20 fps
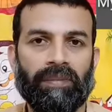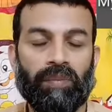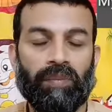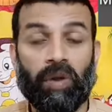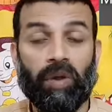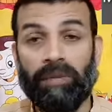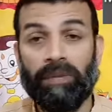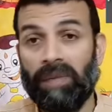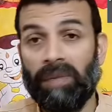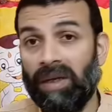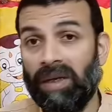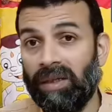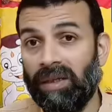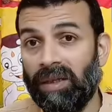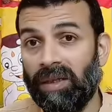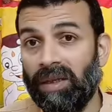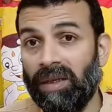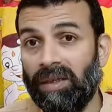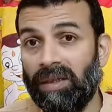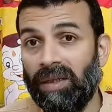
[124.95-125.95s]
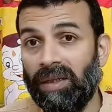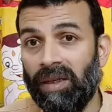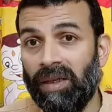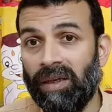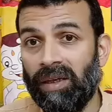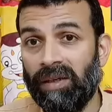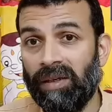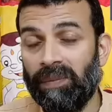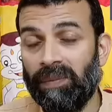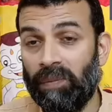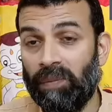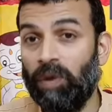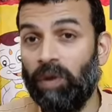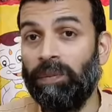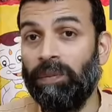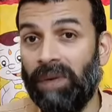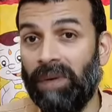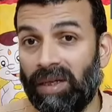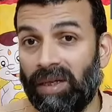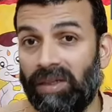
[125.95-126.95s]
बहुत मेहनत लगती है बहुत
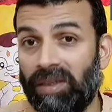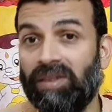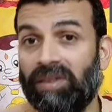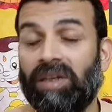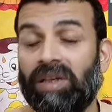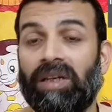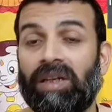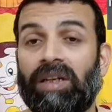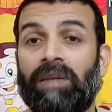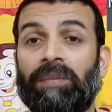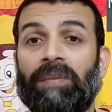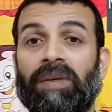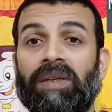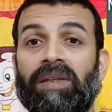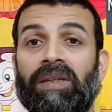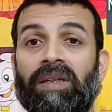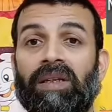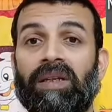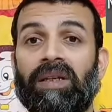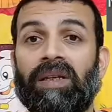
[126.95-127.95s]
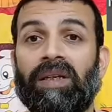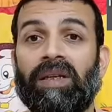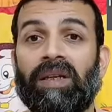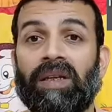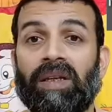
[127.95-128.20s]
प्रैक्टिस करनी पड़ती है